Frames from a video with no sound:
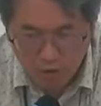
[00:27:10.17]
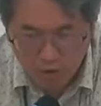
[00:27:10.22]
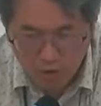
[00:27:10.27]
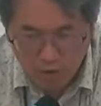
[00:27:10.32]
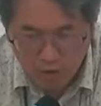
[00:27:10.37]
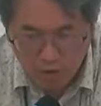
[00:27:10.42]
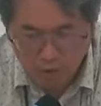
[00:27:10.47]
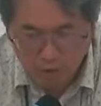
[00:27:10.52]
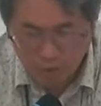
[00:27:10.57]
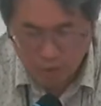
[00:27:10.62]

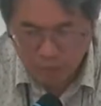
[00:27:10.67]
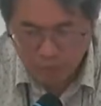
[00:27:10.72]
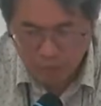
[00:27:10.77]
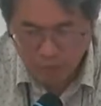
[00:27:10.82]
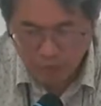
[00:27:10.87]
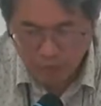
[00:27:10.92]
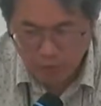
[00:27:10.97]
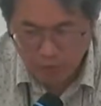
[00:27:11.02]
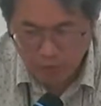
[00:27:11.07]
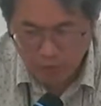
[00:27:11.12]
要对
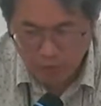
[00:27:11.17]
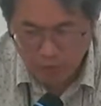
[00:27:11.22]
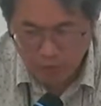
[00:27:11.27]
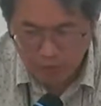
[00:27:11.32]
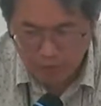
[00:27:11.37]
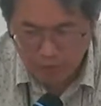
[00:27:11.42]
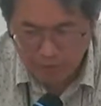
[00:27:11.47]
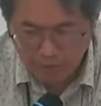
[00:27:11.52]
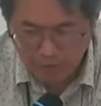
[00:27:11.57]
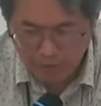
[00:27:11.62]
我儿
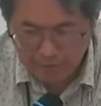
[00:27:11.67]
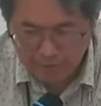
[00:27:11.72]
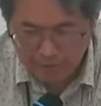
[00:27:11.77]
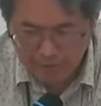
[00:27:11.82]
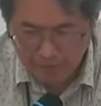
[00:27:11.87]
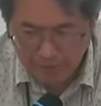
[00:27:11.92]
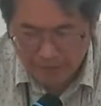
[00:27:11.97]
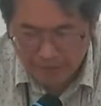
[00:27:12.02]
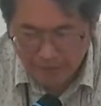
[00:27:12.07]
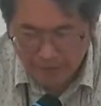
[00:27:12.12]
子，
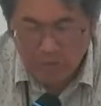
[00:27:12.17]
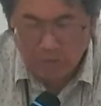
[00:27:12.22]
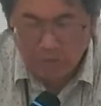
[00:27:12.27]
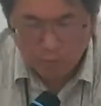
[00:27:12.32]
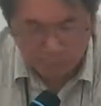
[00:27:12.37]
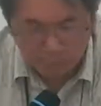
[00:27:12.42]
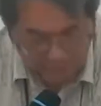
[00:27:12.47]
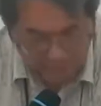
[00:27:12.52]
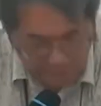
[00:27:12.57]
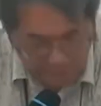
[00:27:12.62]
我
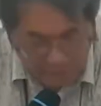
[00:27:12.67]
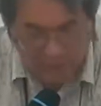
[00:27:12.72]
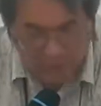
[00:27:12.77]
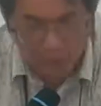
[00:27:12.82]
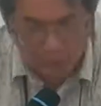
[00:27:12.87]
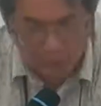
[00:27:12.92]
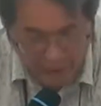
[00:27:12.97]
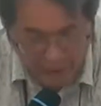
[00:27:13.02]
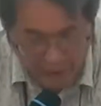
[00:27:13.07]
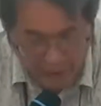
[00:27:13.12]
真的会
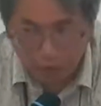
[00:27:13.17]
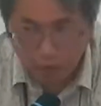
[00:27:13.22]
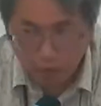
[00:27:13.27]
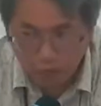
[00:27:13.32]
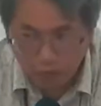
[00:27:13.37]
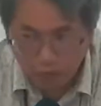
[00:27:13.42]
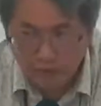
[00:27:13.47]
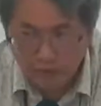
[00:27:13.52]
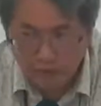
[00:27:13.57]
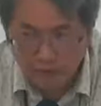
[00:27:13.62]
考虑
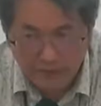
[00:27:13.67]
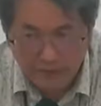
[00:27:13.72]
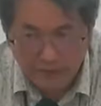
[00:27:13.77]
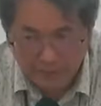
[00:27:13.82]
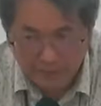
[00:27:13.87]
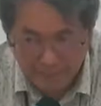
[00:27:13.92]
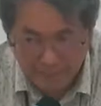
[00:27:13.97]
一下呢，